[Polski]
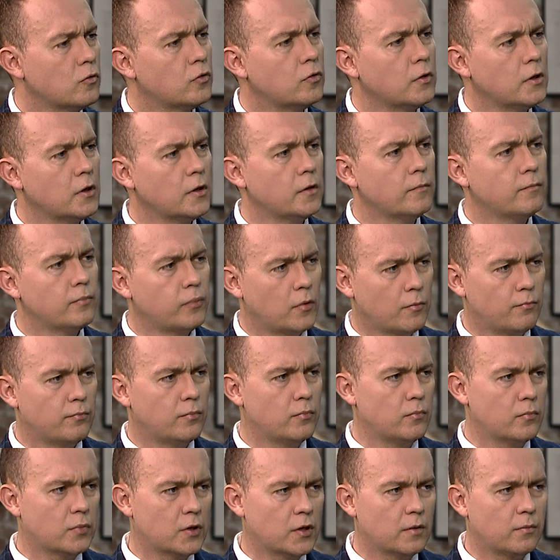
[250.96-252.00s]
który, bo,
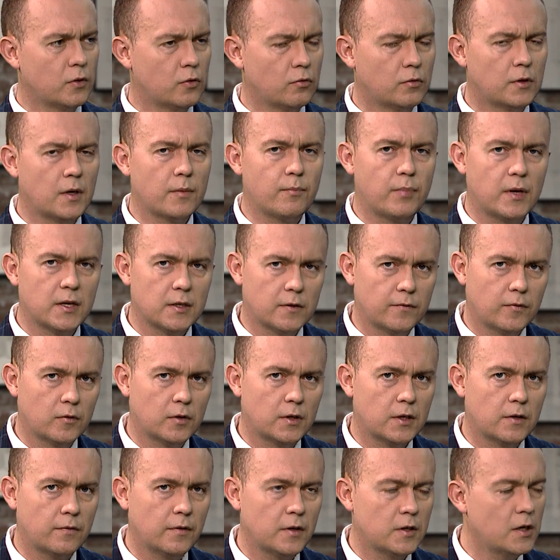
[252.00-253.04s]
żeby tutaj Państwo
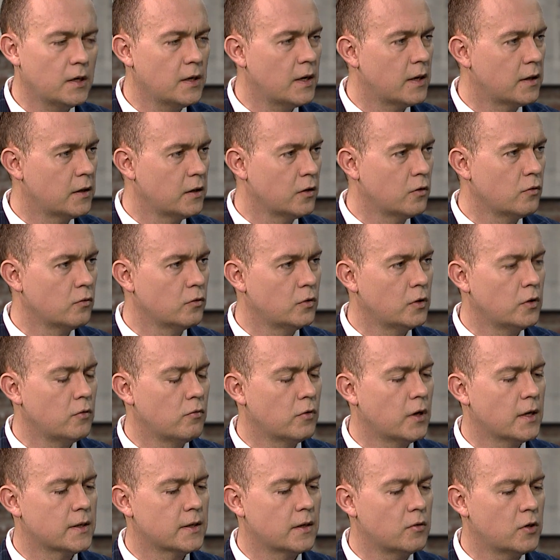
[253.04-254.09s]
też wiedzieli, artykuł, który
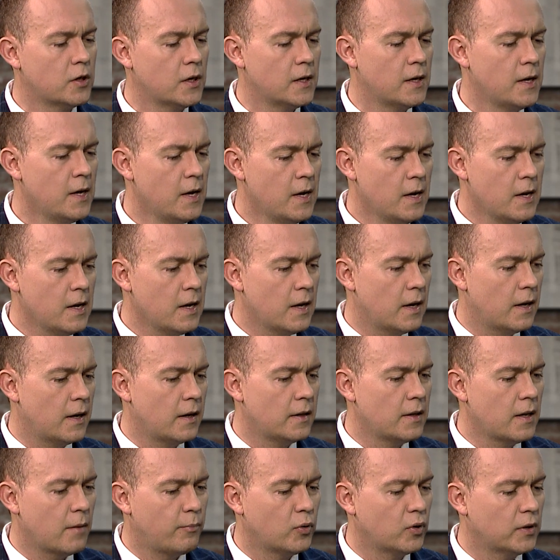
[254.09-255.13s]
ukazał się
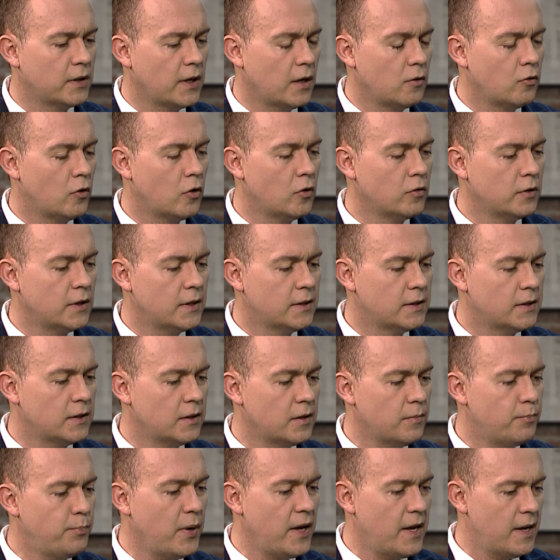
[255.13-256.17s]
e, na portalu
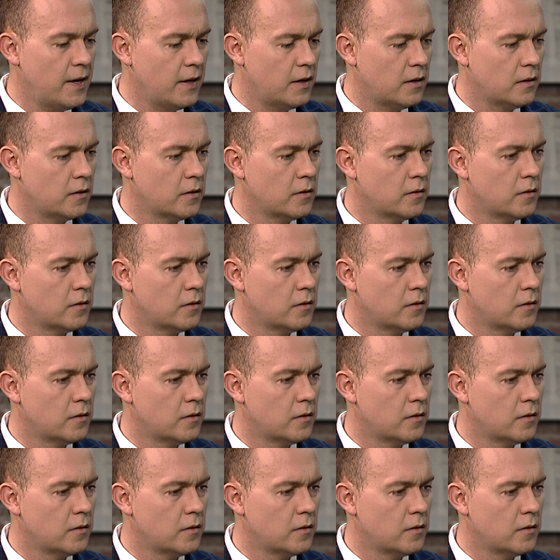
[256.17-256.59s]
onet.pl.